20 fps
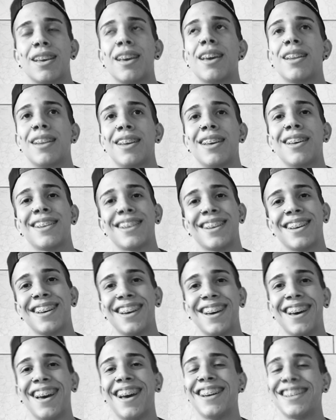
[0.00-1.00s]
É, né?
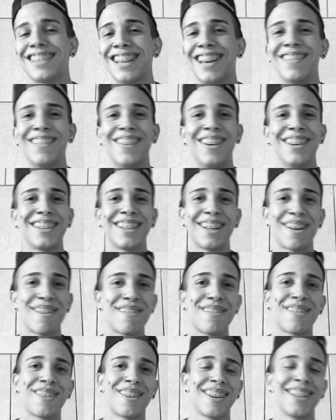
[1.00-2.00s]
Samuel tá
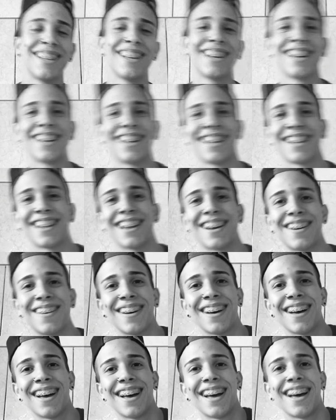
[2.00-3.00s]
fora. Então,
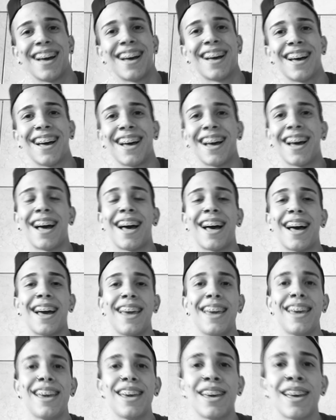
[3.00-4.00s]

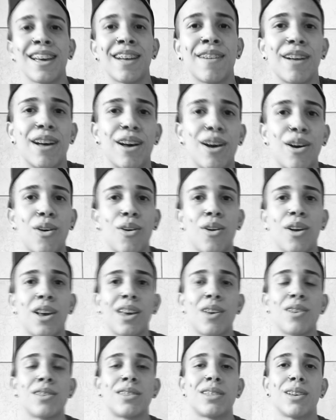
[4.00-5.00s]
aí eu
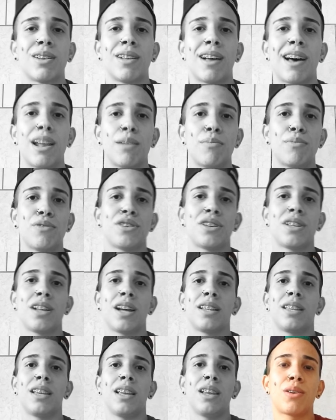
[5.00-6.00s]
coloquei o celular na
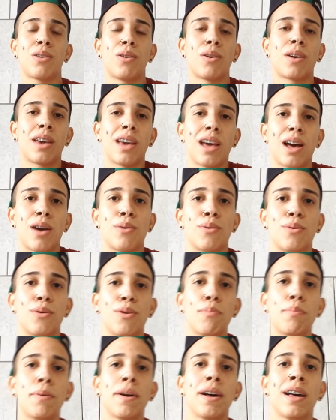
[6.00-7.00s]
mochila dele, coloquei a
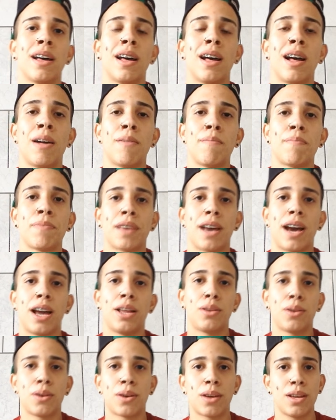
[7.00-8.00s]
roupa,
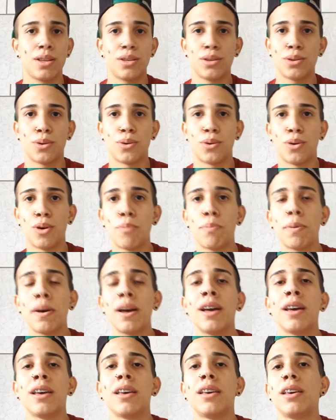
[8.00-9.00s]
aí troquei de
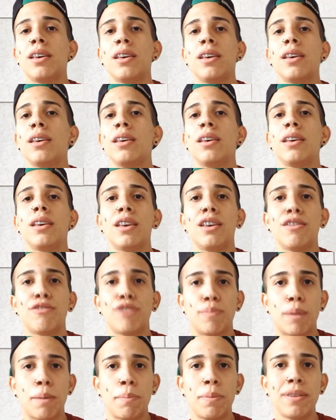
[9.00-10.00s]
roupa e
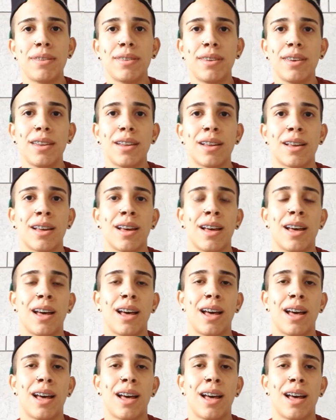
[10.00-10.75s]
fui pra piscina.